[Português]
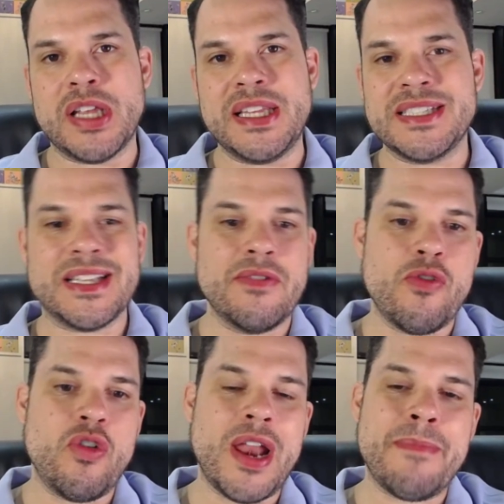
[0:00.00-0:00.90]
tá testado, eu
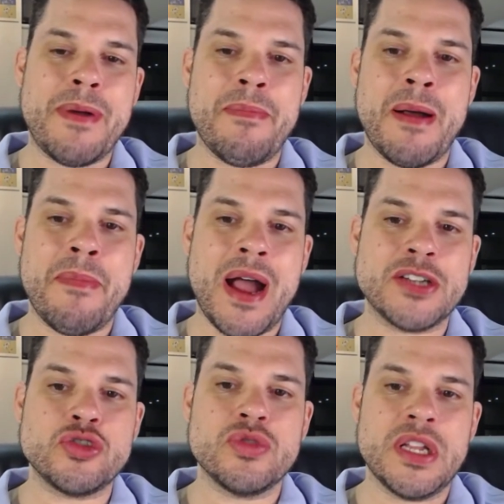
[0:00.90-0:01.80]
vou rolar para
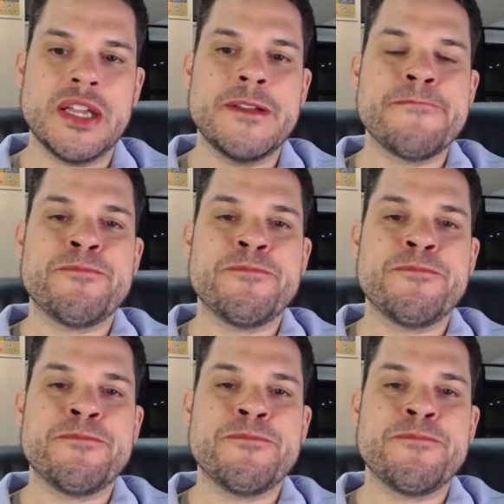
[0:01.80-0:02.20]
baixo, né?